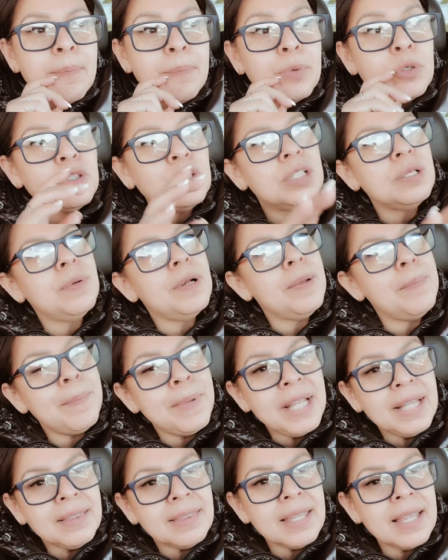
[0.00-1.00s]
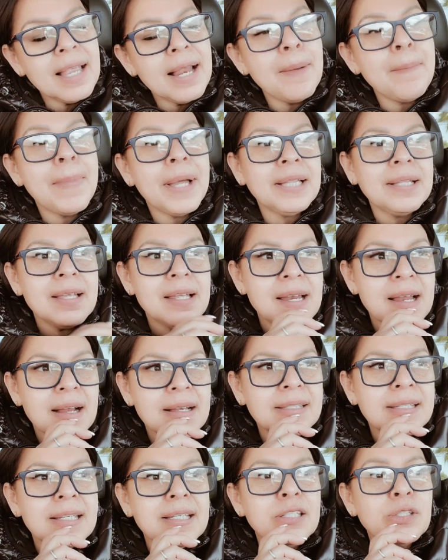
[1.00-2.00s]
posiblemente el
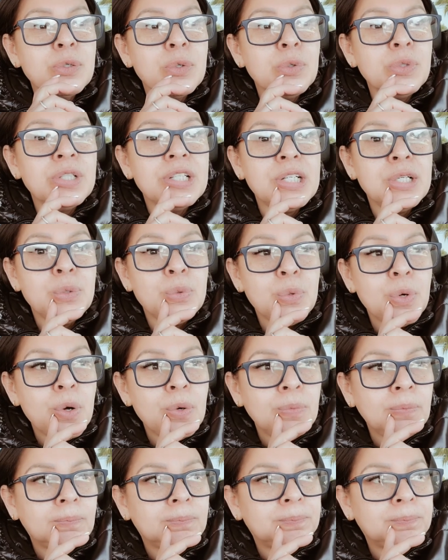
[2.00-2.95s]
material se descontinuó,